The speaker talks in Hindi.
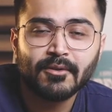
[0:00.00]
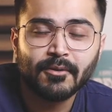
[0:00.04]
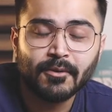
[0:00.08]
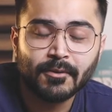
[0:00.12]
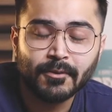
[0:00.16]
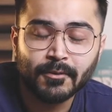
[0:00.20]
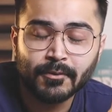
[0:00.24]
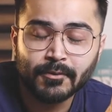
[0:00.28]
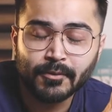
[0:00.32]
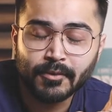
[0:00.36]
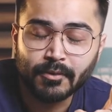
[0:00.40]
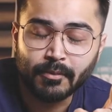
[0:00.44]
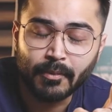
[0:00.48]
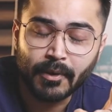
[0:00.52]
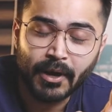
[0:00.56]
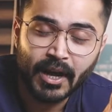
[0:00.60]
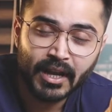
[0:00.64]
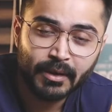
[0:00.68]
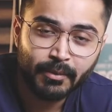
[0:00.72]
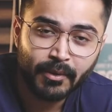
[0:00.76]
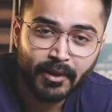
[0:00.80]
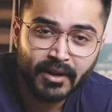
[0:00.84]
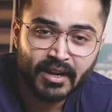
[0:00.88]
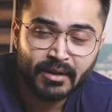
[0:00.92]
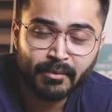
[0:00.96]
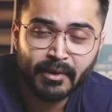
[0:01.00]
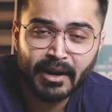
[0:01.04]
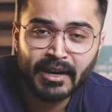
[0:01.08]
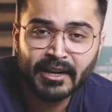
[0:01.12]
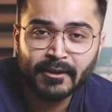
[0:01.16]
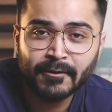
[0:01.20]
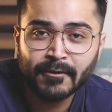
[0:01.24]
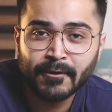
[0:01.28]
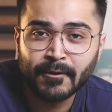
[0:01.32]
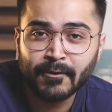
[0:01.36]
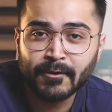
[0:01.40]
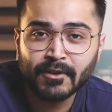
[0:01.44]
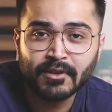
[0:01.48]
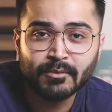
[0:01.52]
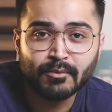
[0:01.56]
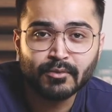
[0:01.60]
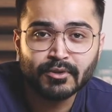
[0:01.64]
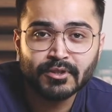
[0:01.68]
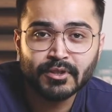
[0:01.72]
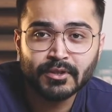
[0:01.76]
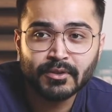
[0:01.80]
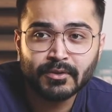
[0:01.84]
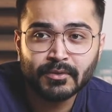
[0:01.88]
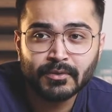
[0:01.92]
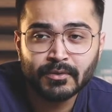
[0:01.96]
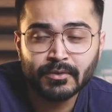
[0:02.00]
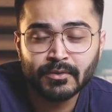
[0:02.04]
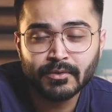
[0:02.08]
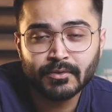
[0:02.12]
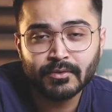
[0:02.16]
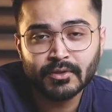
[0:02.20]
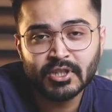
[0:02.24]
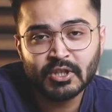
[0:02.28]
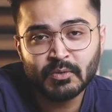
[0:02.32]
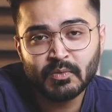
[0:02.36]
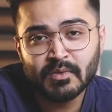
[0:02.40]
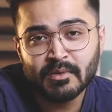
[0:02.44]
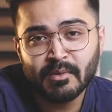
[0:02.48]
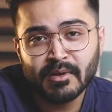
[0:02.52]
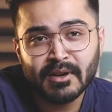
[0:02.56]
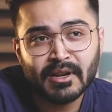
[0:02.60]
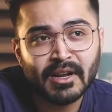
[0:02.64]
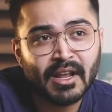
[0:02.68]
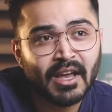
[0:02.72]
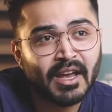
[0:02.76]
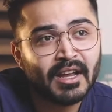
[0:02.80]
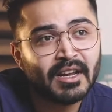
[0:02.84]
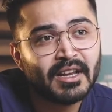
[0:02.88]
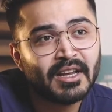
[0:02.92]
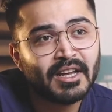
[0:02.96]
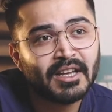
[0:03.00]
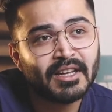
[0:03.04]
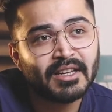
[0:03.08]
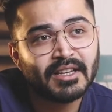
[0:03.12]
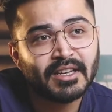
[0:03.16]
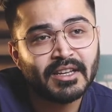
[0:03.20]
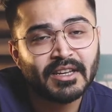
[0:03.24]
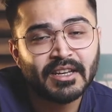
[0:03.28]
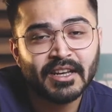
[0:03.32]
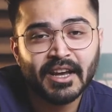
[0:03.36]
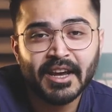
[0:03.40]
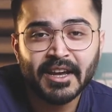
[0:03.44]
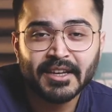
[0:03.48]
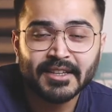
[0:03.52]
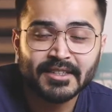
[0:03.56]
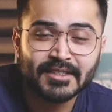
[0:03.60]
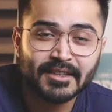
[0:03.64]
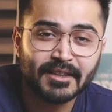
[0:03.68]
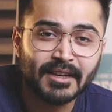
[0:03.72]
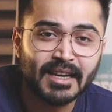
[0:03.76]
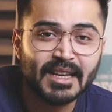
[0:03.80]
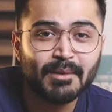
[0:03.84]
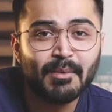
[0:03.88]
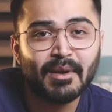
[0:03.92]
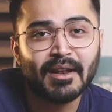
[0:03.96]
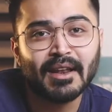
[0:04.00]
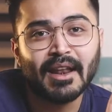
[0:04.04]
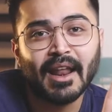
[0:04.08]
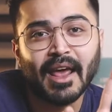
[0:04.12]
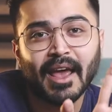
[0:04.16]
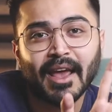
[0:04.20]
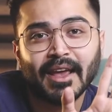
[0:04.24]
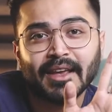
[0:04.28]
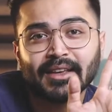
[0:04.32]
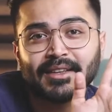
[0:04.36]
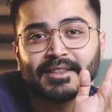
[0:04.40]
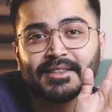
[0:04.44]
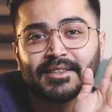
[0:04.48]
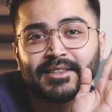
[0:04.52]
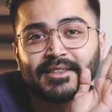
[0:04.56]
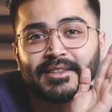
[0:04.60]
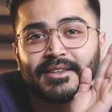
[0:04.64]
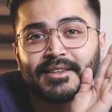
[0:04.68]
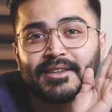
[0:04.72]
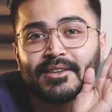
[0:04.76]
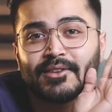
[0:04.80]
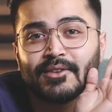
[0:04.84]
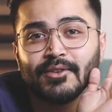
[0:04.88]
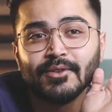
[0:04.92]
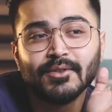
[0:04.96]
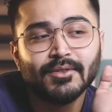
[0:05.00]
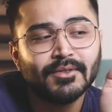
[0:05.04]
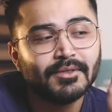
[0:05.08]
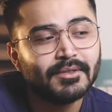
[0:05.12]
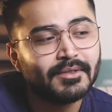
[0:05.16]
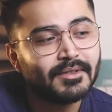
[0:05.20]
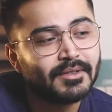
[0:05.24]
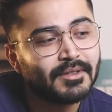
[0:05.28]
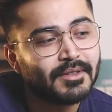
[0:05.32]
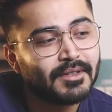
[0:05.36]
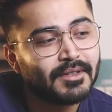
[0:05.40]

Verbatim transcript: और खुद को बार बार रिमाइंड कराओ कि मुझे कुछ भी बनना है लेकिन इनके जैसा नहीं बनना है क्यों